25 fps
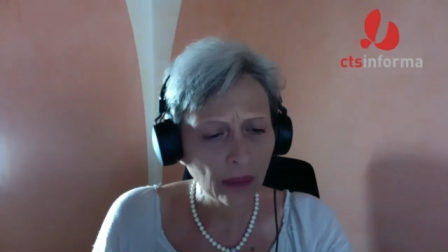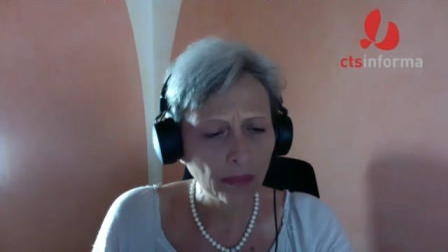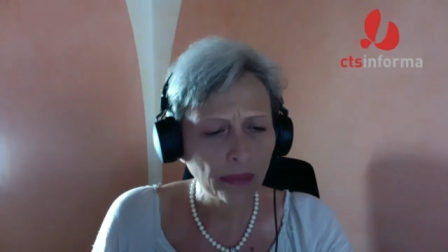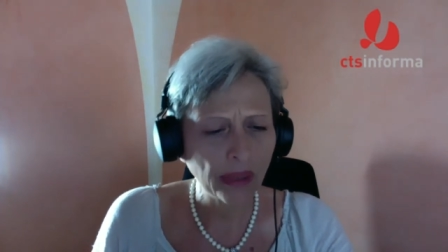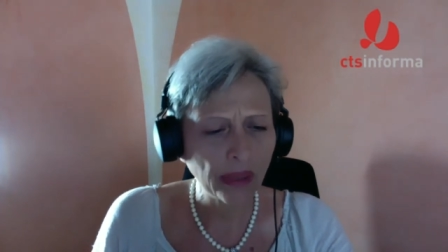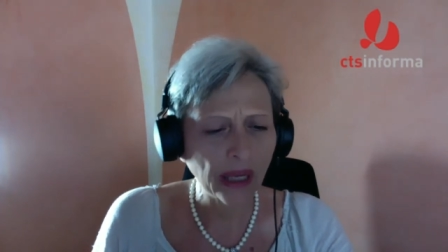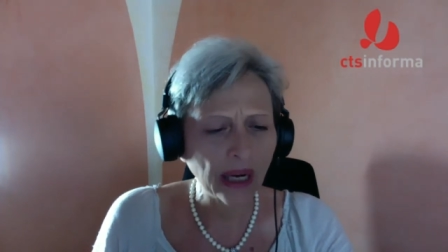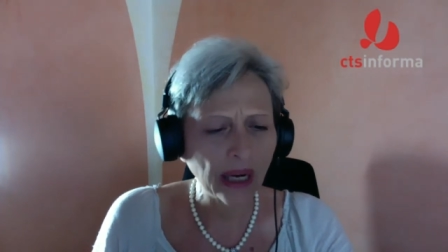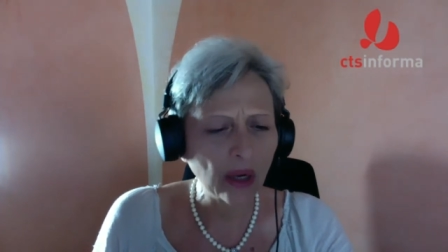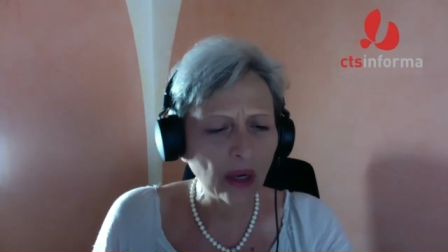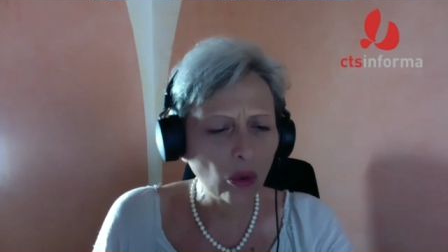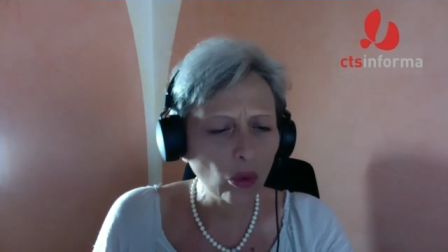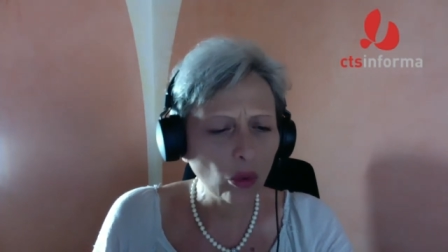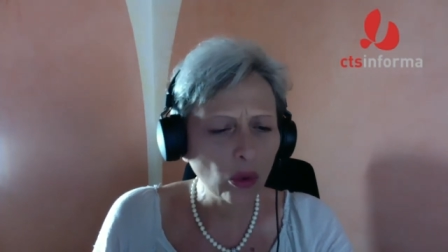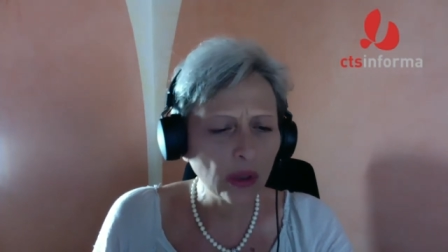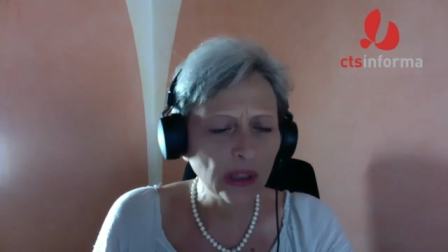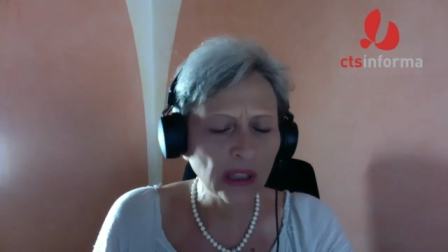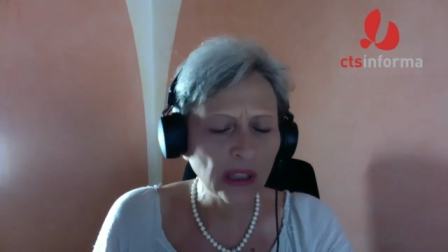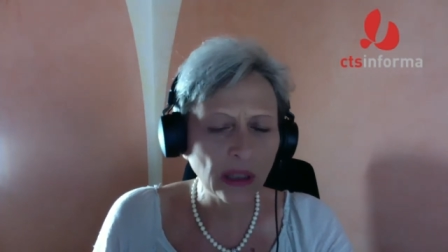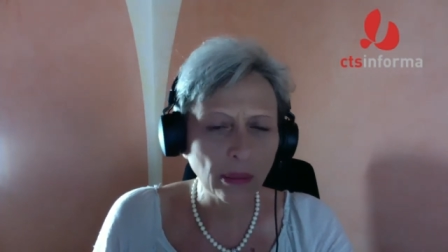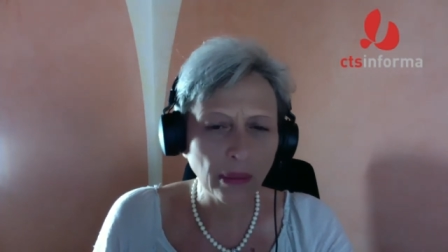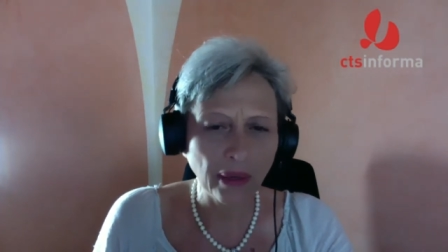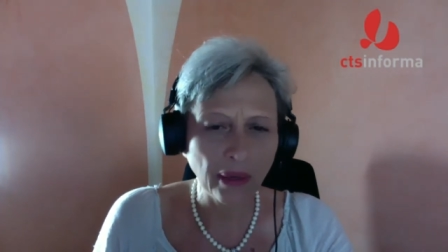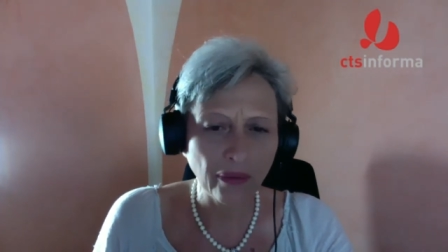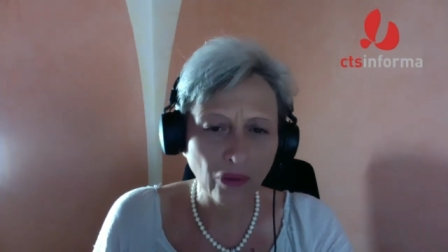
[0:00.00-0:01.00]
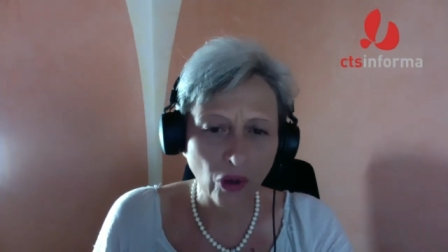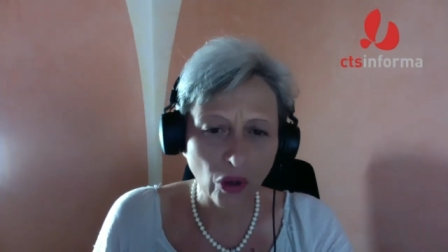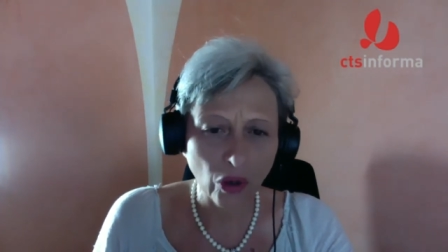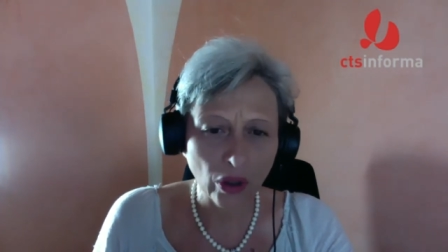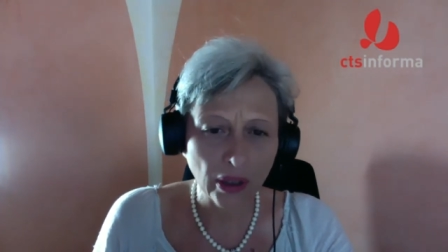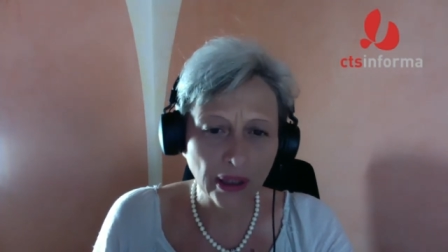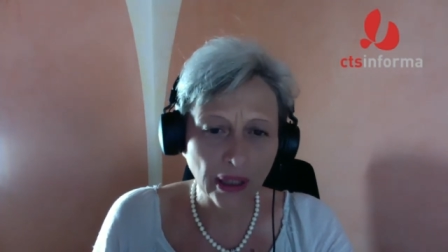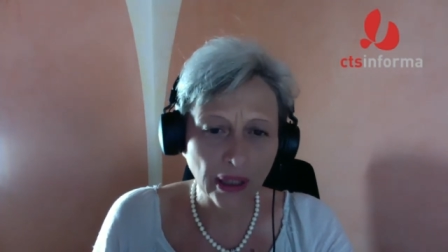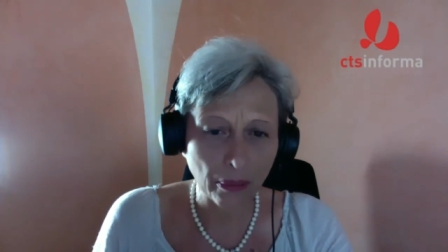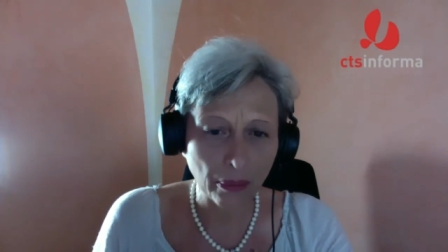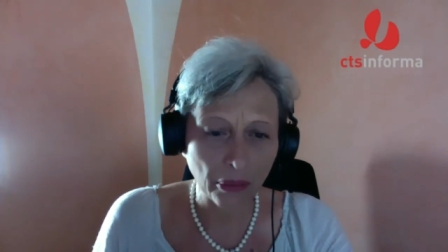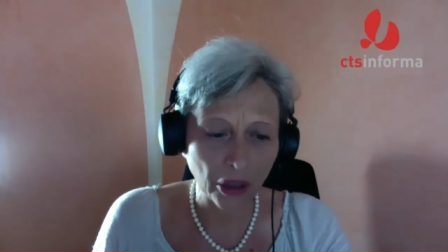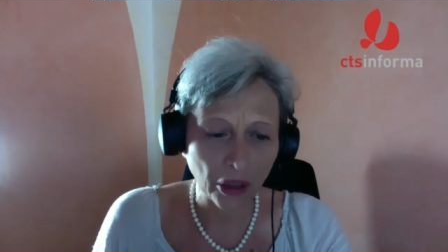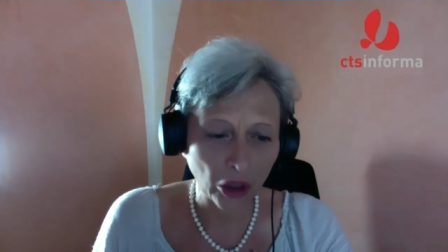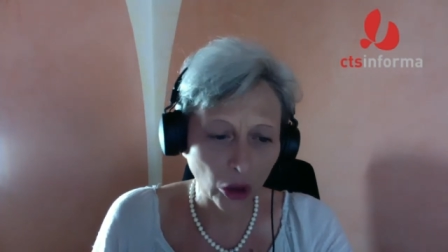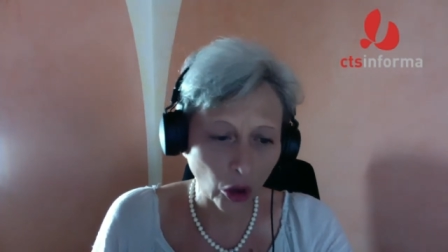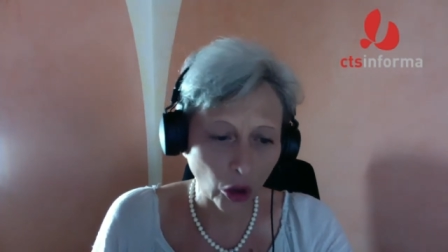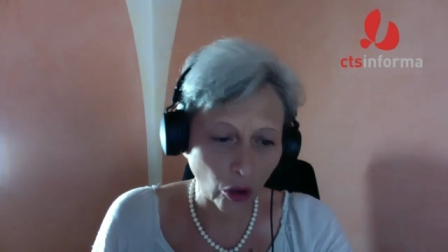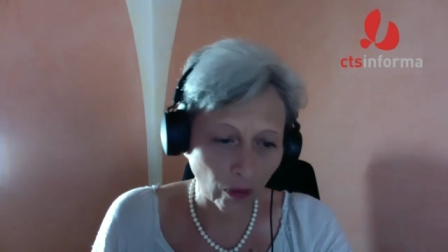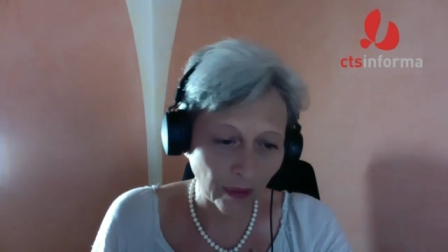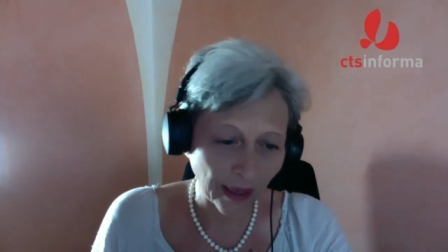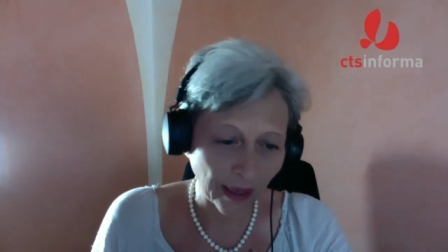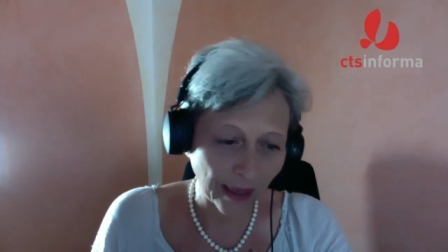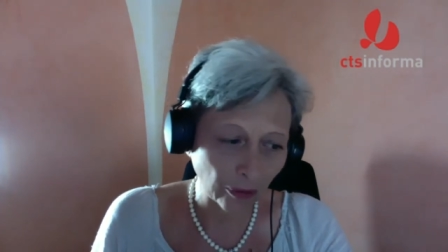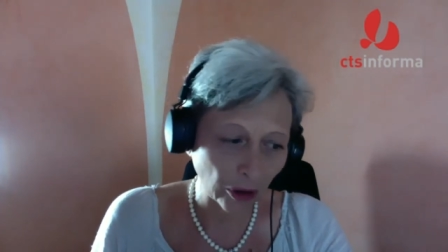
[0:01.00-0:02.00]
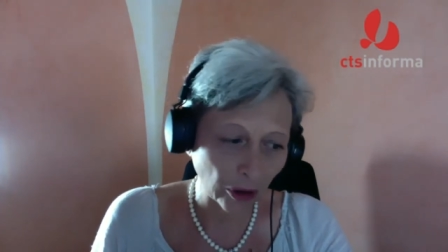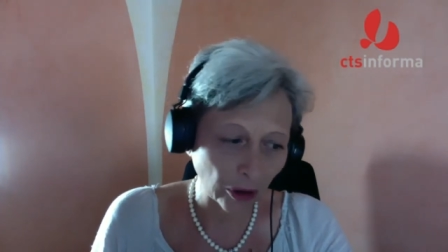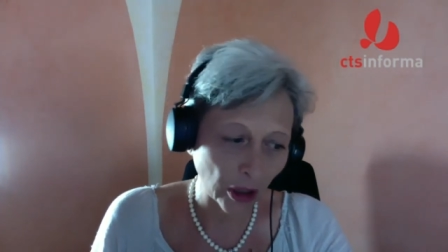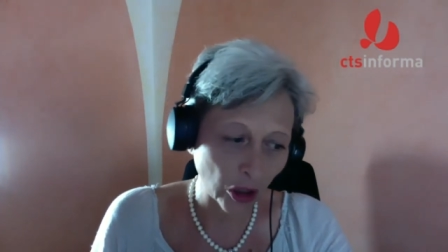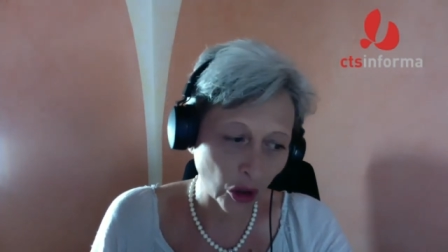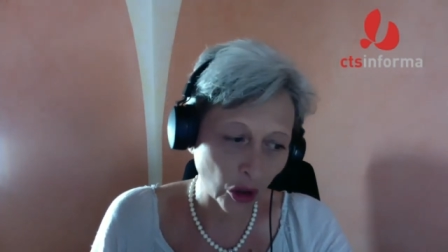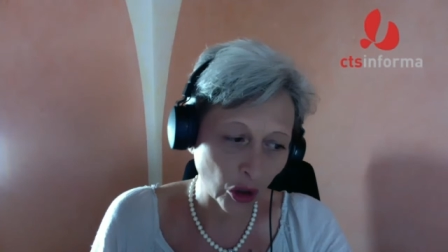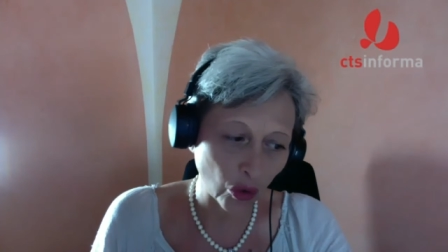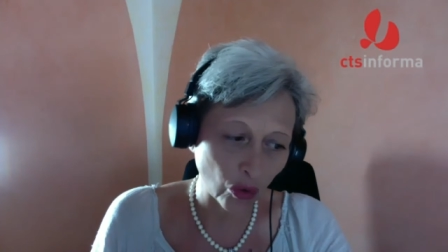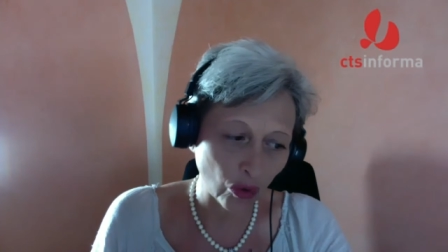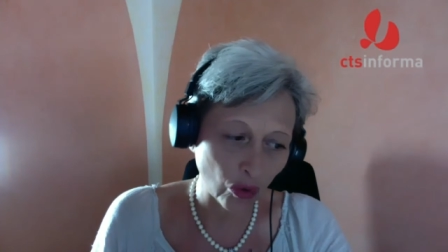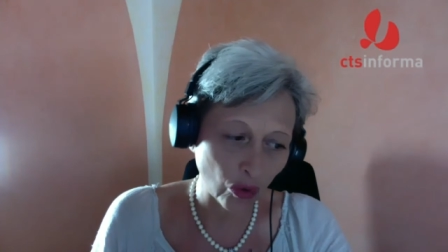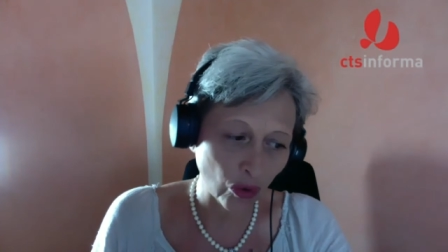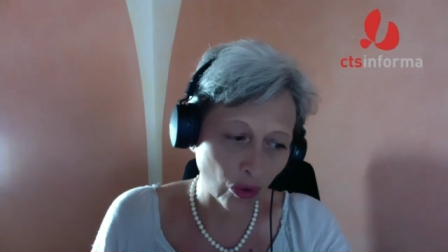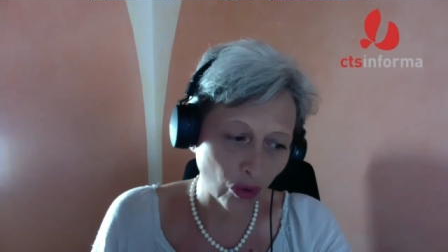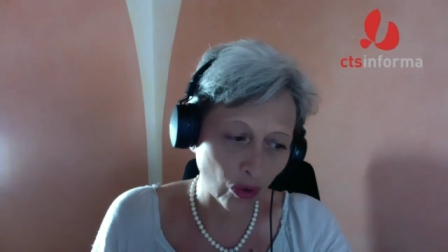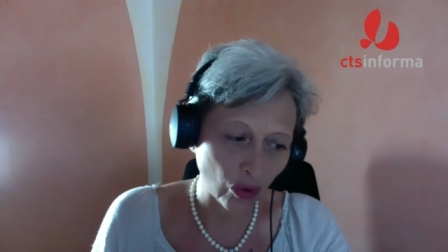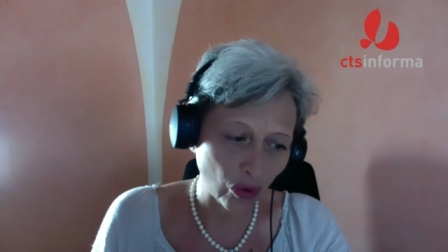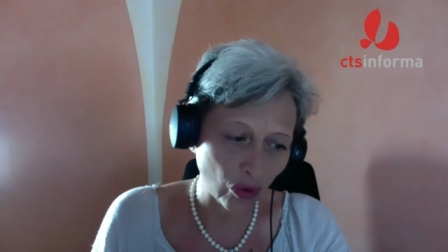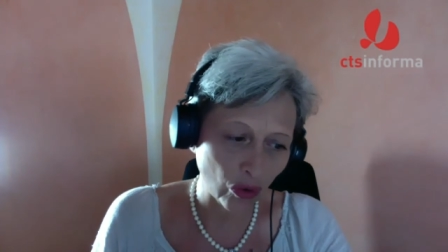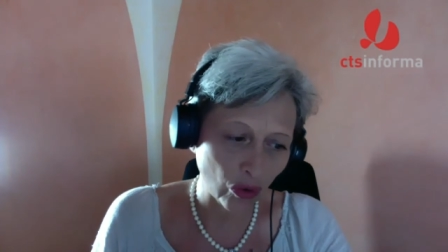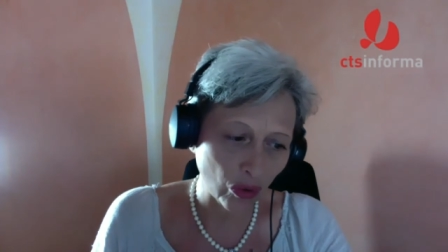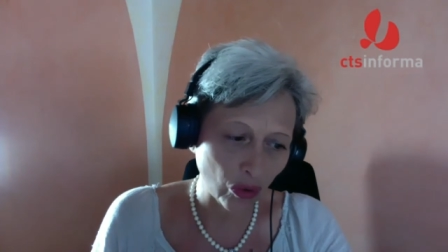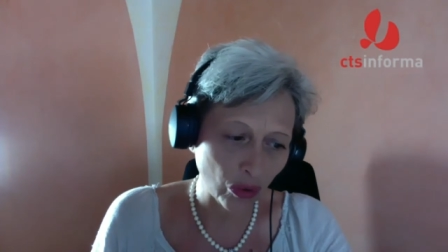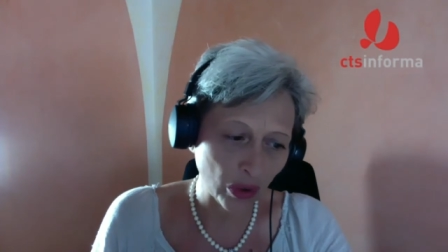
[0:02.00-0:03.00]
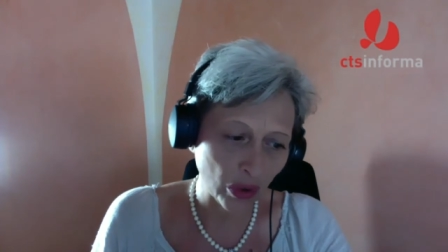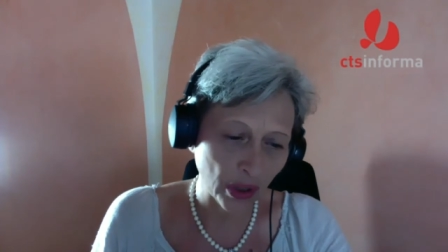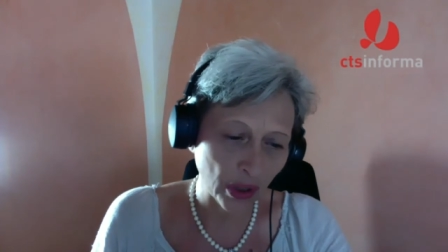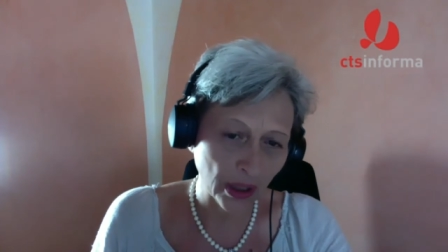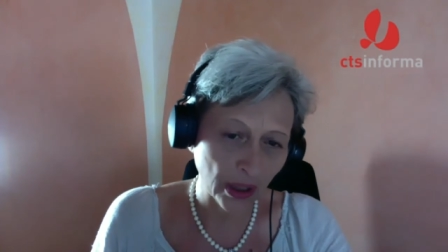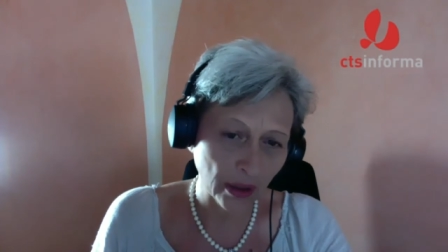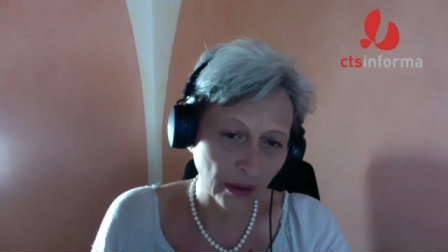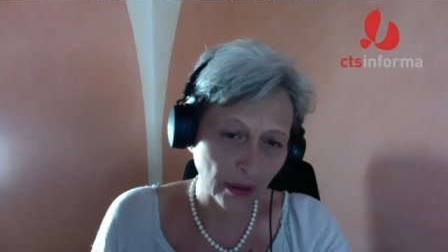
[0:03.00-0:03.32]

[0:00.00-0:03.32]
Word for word: per l'ultima volta mi trovavo da solo con lui